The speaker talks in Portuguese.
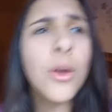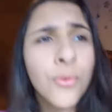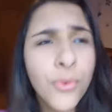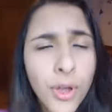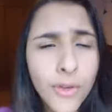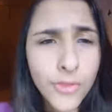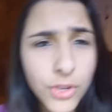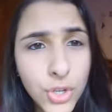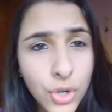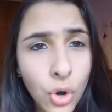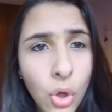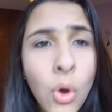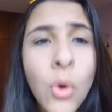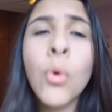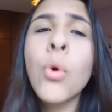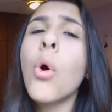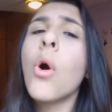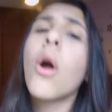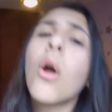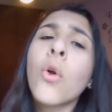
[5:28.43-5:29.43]
Foi um vídeo
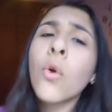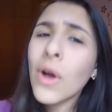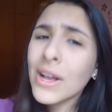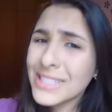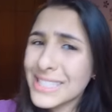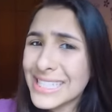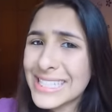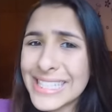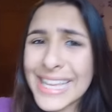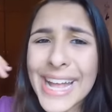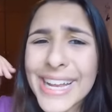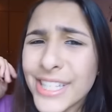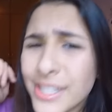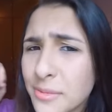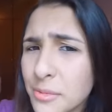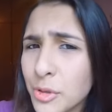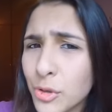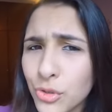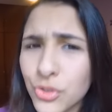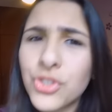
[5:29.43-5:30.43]
longo, quase
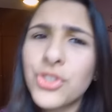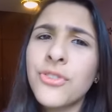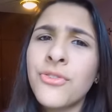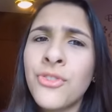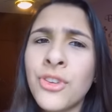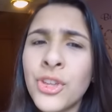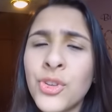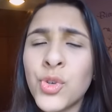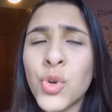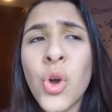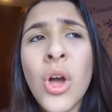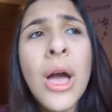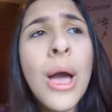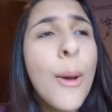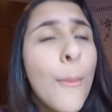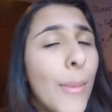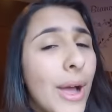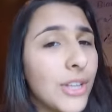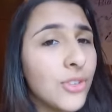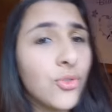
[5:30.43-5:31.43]
7 minutos de vídeo,
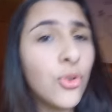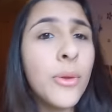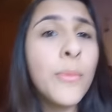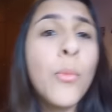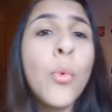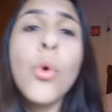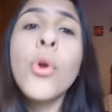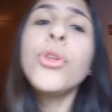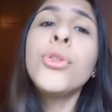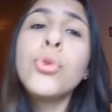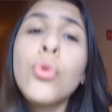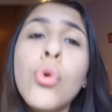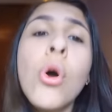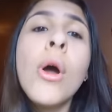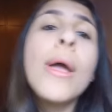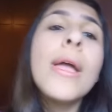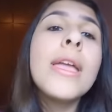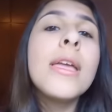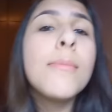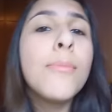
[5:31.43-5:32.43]
mas foi
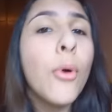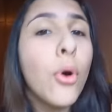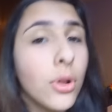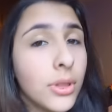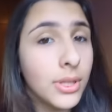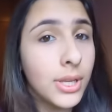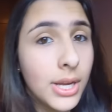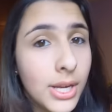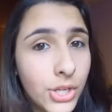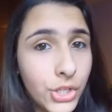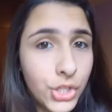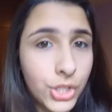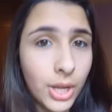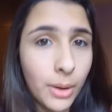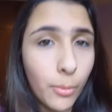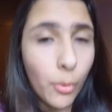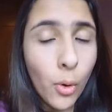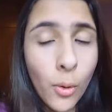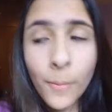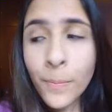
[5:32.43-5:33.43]
muito importante,
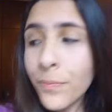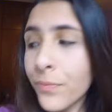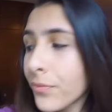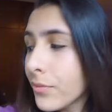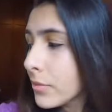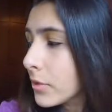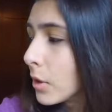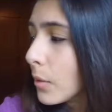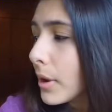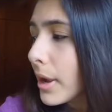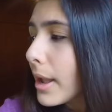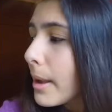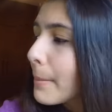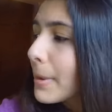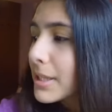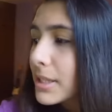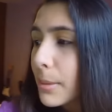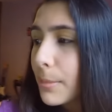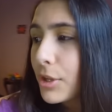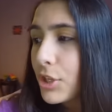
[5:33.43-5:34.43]
tá bom? Então é, é
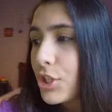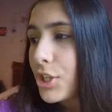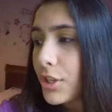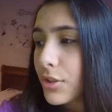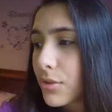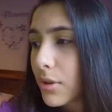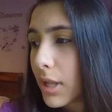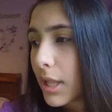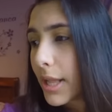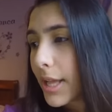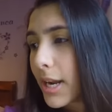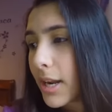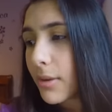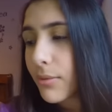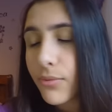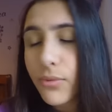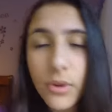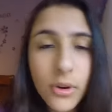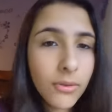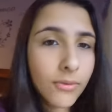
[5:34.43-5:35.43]
basicamente isso,
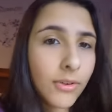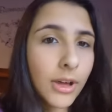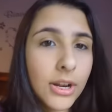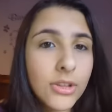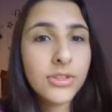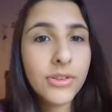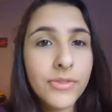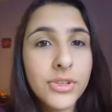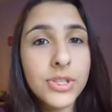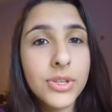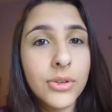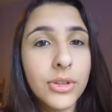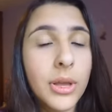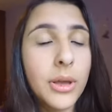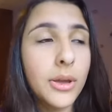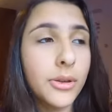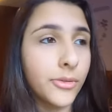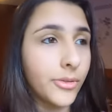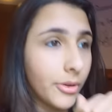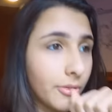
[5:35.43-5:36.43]
galera. Foram vários avisos que eu
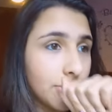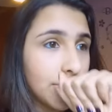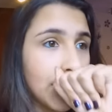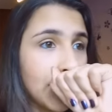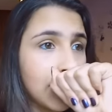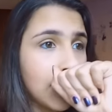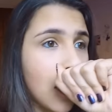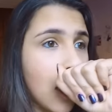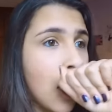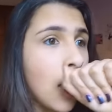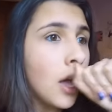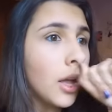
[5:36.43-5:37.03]
dei aqui pra vocês.